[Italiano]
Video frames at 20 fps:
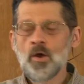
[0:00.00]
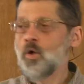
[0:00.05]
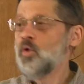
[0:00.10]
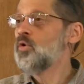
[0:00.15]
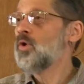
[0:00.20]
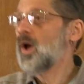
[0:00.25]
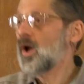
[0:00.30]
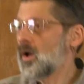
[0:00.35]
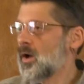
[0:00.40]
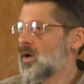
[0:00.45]

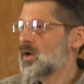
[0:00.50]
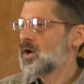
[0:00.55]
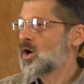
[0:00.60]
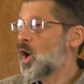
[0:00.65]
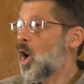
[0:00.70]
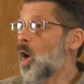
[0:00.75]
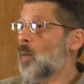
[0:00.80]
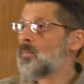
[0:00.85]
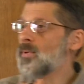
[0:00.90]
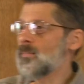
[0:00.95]
Una
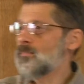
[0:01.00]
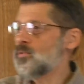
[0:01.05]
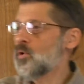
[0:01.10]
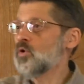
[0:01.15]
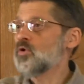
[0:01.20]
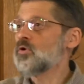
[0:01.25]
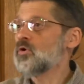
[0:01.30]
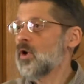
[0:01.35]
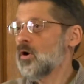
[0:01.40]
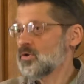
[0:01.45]
coppia può
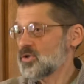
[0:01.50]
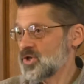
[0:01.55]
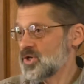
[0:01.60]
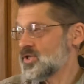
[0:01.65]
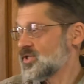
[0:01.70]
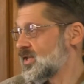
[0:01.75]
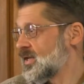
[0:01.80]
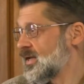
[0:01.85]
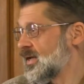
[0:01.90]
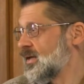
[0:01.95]

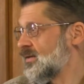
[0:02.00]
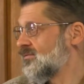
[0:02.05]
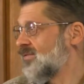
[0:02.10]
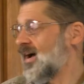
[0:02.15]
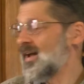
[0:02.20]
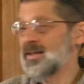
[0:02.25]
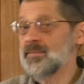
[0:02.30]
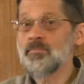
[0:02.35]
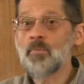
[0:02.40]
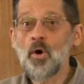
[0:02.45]
conoscersi in
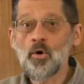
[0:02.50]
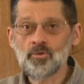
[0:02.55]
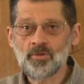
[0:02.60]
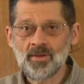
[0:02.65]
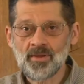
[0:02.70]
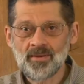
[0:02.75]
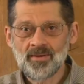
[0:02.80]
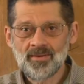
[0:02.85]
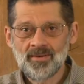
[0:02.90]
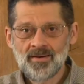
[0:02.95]
vari
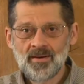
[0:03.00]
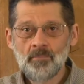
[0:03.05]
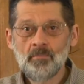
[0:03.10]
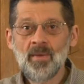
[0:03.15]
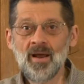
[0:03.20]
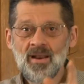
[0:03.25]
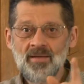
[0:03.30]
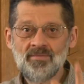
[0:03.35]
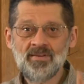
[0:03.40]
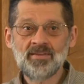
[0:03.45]
modi,
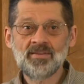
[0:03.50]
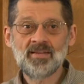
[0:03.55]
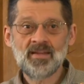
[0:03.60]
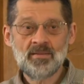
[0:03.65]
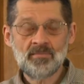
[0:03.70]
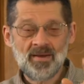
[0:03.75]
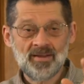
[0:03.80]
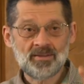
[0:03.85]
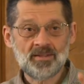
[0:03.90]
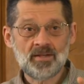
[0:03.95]
ma la vita
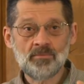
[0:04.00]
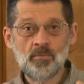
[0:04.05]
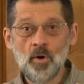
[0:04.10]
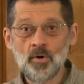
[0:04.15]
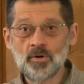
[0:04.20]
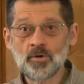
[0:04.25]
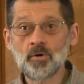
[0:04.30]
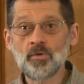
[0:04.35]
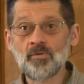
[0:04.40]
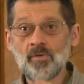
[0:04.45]
di
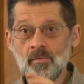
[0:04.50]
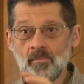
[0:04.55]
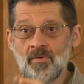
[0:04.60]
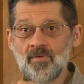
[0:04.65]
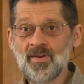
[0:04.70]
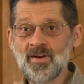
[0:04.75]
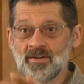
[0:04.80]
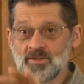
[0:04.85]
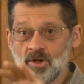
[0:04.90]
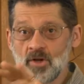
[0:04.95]
matrimonio dovrebbe
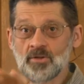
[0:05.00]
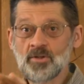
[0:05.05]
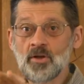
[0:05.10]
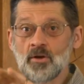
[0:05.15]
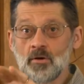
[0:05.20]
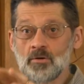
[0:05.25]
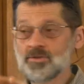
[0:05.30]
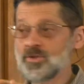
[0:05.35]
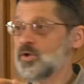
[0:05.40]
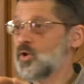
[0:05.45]
avere certe
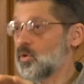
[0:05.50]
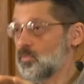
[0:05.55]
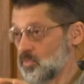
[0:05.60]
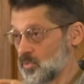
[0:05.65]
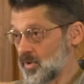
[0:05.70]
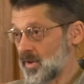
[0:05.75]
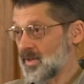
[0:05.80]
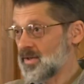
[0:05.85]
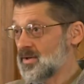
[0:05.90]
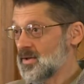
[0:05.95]
cose in
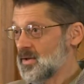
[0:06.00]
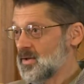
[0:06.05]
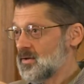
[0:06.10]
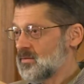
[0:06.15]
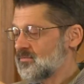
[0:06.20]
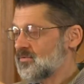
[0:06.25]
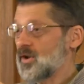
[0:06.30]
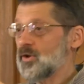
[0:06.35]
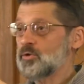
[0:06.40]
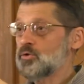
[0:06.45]
comune
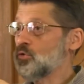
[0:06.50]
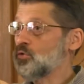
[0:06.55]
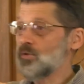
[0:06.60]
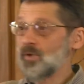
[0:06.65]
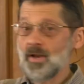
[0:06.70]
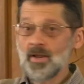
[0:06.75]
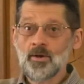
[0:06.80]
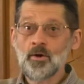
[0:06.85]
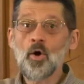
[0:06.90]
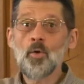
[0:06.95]
fra tutte
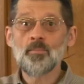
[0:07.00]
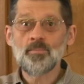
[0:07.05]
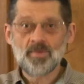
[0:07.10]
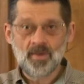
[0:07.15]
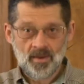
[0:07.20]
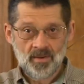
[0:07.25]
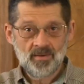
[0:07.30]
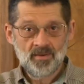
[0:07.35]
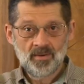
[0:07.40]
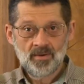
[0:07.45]
le
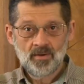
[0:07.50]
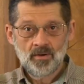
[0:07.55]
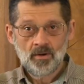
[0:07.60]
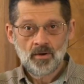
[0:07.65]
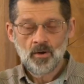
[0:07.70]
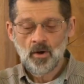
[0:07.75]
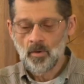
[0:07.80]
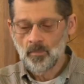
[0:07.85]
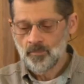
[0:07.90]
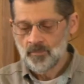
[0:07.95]
coppie,
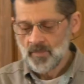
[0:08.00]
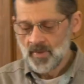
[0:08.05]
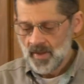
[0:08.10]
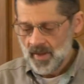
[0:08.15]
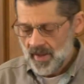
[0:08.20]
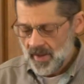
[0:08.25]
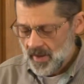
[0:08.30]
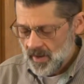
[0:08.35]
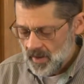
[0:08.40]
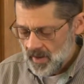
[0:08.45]
no?
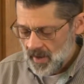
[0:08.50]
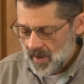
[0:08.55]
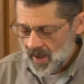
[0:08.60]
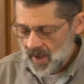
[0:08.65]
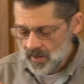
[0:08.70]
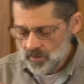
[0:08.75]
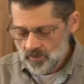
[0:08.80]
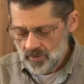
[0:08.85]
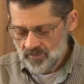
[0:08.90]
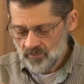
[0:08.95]

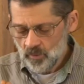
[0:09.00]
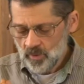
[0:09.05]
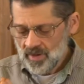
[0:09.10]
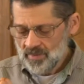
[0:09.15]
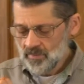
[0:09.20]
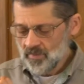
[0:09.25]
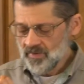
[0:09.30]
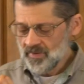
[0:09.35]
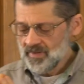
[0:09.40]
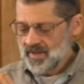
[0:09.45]
Allora
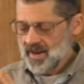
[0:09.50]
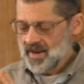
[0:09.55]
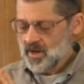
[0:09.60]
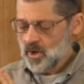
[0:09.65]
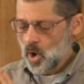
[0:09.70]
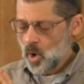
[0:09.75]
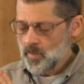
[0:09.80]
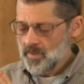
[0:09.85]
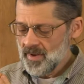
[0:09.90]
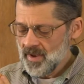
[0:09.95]
vogliamo vedere
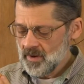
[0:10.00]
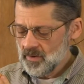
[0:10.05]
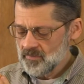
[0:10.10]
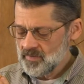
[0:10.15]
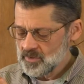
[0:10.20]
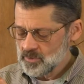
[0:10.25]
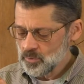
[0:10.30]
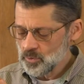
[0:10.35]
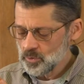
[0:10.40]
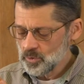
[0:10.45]
come hanno
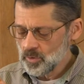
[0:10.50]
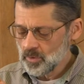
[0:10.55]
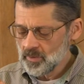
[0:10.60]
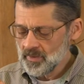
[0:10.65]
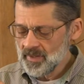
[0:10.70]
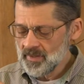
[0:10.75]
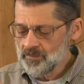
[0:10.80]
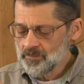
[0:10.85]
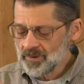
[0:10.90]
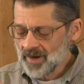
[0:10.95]
vissuto.
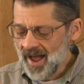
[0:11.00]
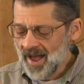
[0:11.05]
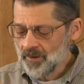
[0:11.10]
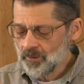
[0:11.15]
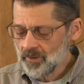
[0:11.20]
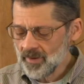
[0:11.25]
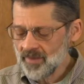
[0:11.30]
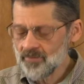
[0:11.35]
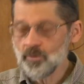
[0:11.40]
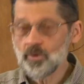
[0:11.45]
Il
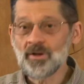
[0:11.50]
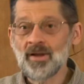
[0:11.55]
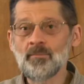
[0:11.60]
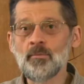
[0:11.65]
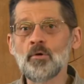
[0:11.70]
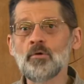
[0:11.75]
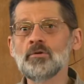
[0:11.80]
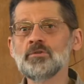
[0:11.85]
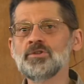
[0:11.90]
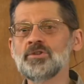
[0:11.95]
brano che
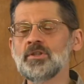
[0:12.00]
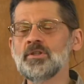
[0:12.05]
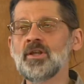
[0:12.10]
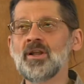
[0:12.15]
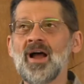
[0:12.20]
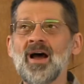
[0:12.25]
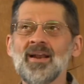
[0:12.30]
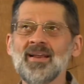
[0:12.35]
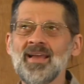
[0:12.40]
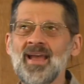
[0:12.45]
vogliamo
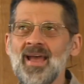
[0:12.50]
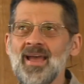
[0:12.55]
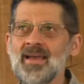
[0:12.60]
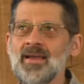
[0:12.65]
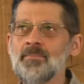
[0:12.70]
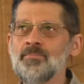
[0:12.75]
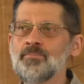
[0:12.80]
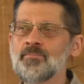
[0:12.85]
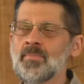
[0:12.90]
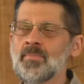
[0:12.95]
considerare è
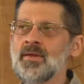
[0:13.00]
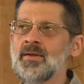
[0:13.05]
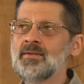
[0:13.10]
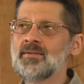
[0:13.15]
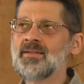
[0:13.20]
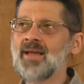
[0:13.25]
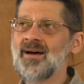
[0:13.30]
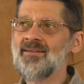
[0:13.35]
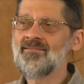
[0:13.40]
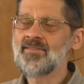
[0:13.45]

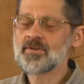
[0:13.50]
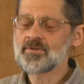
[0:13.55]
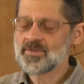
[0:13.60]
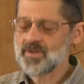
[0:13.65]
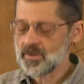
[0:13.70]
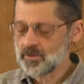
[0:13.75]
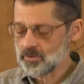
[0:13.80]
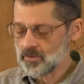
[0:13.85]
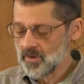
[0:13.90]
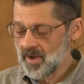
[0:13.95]
dal
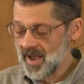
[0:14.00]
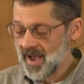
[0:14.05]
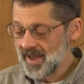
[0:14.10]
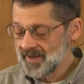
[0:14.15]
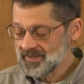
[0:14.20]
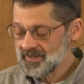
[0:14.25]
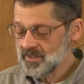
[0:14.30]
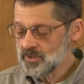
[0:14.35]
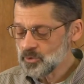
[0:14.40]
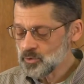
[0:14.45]
versetto
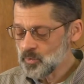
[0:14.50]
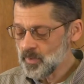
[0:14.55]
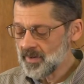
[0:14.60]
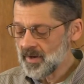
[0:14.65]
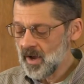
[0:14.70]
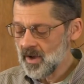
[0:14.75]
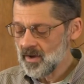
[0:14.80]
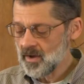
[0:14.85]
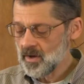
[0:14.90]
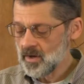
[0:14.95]
Atti 2
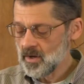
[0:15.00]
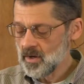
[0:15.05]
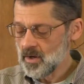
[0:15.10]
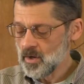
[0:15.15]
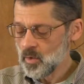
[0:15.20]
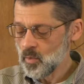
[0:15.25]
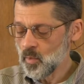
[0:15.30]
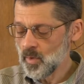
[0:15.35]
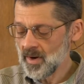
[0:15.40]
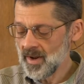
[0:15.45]
da
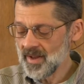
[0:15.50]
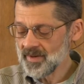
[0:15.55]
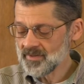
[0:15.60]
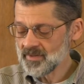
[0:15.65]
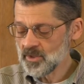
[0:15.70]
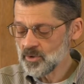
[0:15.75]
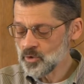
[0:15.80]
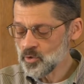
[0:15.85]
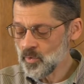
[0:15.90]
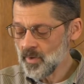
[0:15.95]

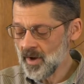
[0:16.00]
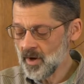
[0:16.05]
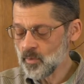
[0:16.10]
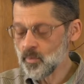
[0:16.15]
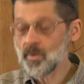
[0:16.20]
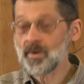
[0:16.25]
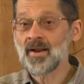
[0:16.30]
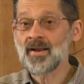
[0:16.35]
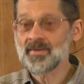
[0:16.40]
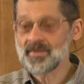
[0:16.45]
42 a
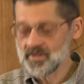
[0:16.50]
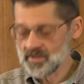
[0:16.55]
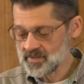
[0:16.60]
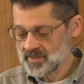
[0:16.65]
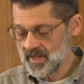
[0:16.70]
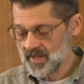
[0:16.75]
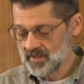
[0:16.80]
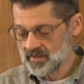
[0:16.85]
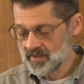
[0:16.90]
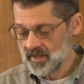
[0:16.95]

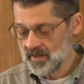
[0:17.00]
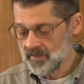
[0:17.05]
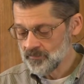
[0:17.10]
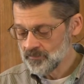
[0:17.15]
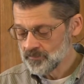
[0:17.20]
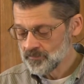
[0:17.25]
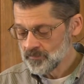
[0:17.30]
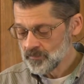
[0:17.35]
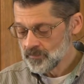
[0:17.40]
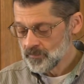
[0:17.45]
47
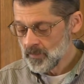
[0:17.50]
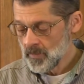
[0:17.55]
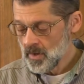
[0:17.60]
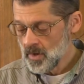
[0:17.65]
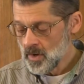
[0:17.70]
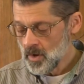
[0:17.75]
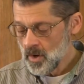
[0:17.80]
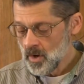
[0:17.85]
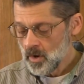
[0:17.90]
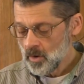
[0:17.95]

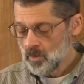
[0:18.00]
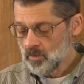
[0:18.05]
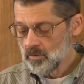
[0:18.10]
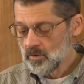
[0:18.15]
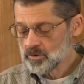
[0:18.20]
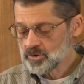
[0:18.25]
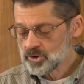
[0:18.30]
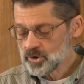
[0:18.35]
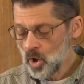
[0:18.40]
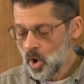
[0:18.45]
con
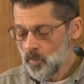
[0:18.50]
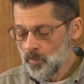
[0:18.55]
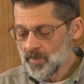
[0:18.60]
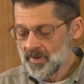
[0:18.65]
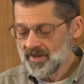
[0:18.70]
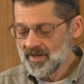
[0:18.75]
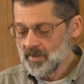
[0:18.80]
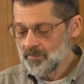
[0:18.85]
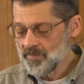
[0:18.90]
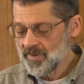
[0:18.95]
lo scopo
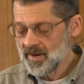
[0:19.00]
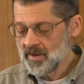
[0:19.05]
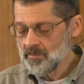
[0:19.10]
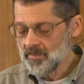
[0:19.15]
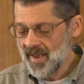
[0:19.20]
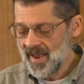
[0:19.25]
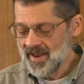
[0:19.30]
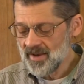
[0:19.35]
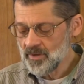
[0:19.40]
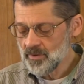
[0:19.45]
di capire
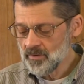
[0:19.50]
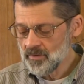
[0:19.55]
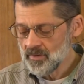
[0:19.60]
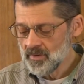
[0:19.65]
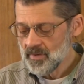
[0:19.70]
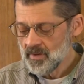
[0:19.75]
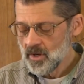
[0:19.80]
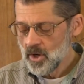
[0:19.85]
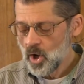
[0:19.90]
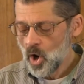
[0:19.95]

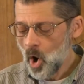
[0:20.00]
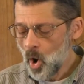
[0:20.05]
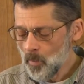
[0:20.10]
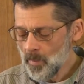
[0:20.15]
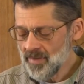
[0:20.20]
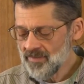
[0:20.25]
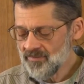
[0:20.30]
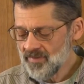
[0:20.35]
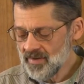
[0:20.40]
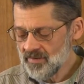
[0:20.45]
meglio
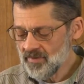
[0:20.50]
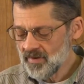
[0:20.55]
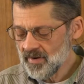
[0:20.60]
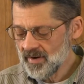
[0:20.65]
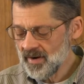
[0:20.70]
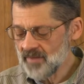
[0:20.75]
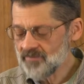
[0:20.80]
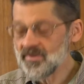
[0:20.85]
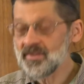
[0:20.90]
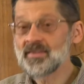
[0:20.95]
come vivere
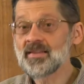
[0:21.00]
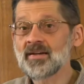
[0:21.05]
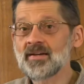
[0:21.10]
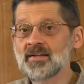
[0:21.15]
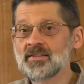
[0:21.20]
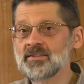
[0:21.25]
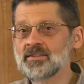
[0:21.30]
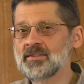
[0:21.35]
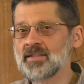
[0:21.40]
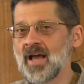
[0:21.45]
la vita
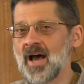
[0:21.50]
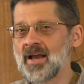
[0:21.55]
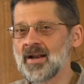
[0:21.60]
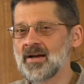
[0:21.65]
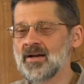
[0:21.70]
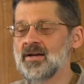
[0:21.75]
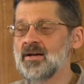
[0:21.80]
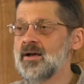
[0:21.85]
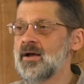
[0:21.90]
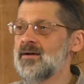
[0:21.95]

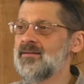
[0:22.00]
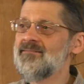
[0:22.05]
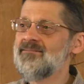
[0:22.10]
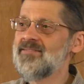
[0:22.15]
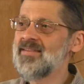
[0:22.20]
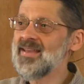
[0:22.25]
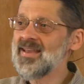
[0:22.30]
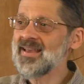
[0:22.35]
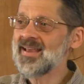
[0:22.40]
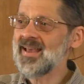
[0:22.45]
cristiana
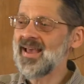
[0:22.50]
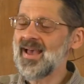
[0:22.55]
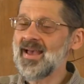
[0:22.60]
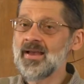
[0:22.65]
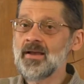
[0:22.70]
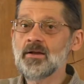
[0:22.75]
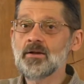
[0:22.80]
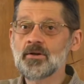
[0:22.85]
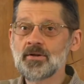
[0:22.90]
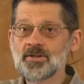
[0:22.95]

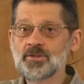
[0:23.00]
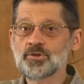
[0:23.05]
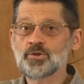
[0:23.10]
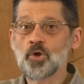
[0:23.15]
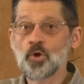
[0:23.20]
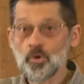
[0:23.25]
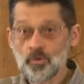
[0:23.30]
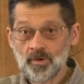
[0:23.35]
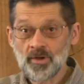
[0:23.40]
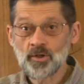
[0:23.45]
finché
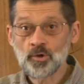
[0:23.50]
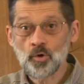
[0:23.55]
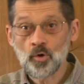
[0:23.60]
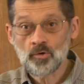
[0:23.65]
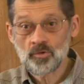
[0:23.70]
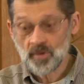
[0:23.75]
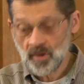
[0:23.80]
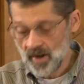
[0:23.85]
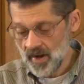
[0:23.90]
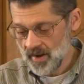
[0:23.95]
Cristo non
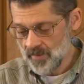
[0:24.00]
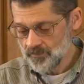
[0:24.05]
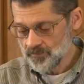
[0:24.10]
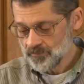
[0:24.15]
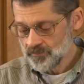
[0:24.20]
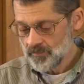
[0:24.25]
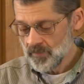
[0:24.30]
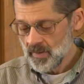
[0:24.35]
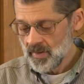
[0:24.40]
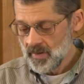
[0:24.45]
ritornerà.
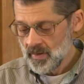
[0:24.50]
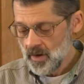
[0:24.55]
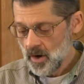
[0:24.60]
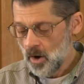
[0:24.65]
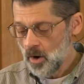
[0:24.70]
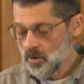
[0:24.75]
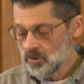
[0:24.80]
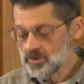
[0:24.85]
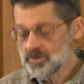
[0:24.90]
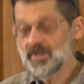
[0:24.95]

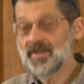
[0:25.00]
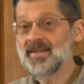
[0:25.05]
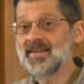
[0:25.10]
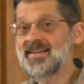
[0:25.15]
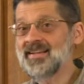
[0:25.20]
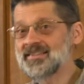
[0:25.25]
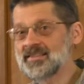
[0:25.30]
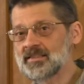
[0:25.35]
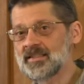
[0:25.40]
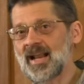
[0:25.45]
Oggi
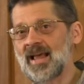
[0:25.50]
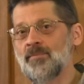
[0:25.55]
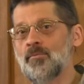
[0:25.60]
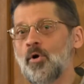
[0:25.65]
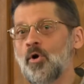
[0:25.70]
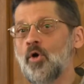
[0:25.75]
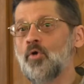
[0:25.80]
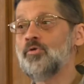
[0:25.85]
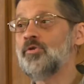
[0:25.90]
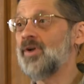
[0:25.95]

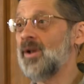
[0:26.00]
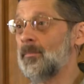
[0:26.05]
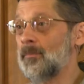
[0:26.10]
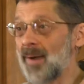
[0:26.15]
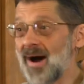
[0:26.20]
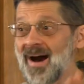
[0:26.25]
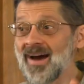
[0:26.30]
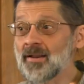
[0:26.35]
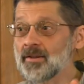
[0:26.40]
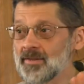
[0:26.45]
inizieremo con una
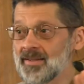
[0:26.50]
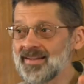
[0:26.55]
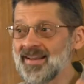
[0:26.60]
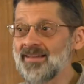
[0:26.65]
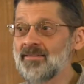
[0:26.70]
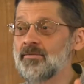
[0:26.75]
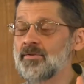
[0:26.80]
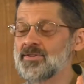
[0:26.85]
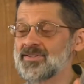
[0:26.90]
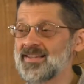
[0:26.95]
parte
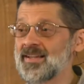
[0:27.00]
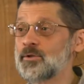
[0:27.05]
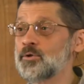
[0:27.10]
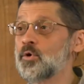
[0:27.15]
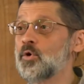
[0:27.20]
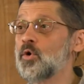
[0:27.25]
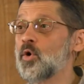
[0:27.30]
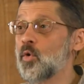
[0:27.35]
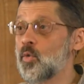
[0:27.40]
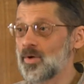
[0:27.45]
del
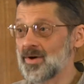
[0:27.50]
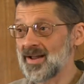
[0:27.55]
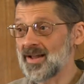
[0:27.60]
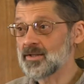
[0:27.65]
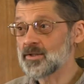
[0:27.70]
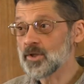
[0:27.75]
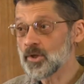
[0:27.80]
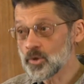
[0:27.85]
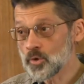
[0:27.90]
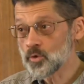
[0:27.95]
versetto
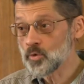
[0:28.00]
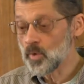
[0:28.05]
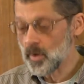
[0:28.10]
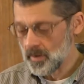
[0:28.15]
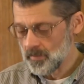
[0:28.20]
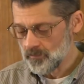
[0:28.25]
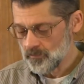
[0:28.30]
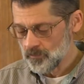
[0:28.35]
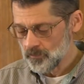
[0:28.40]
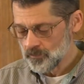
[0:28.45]
42.